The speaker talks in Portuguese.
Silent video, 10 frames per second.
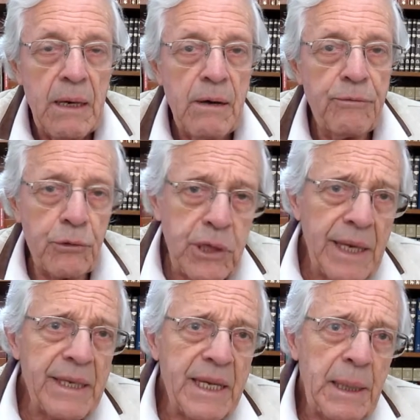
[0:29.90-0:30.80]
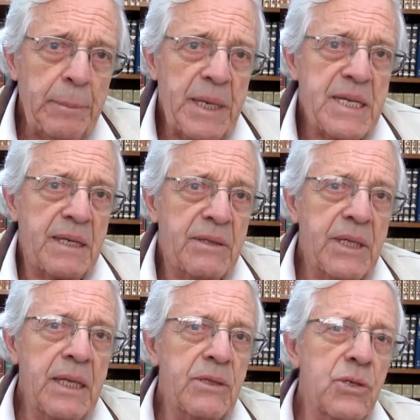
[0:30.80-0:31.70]
Votar em
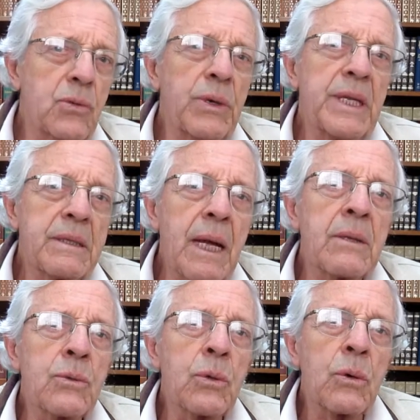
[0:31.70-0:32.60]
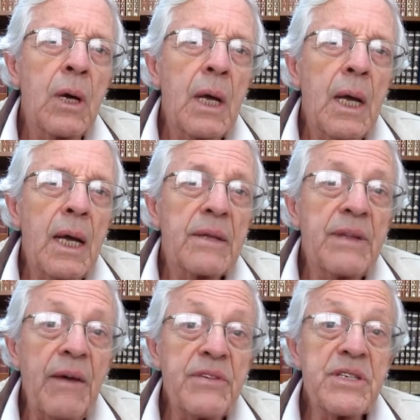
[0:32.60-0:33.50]
representantes, no entanto,
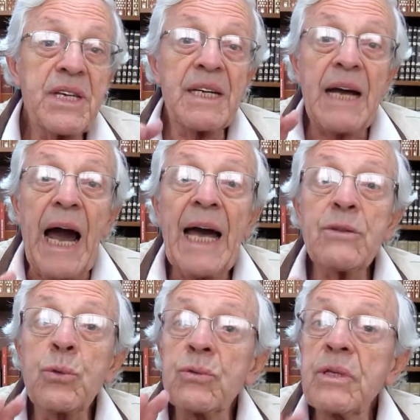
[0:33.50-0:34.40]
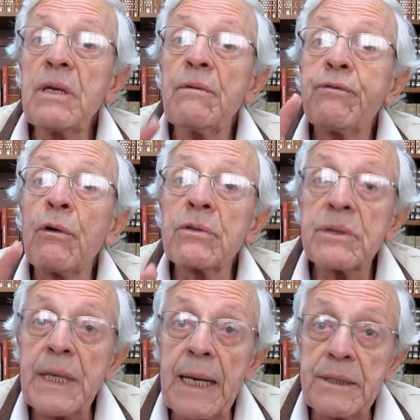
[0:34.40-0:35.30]
deve ser ato de
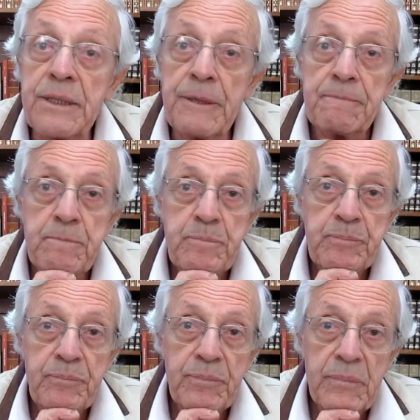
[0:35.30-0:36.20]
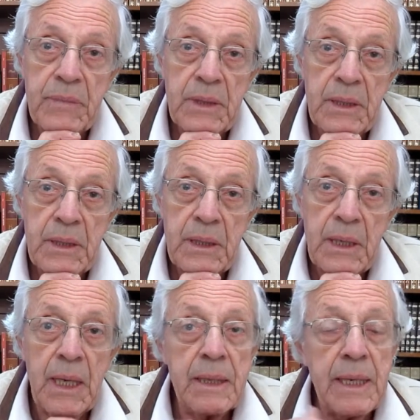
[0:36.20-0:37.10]
vontade.
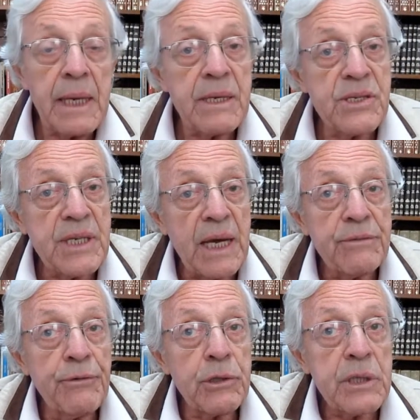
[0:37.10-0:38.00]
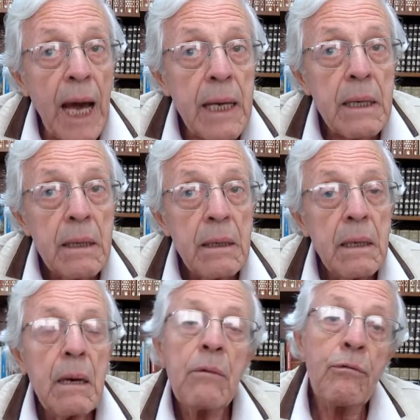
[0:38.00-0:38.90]
Quem quiser votar,
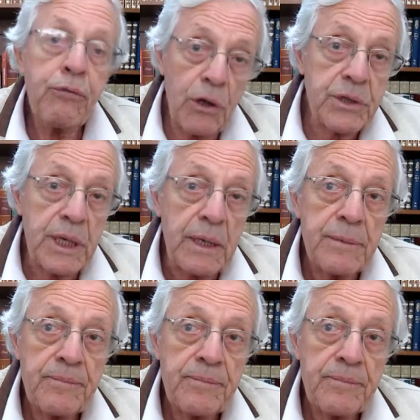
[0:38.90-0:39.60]
vota.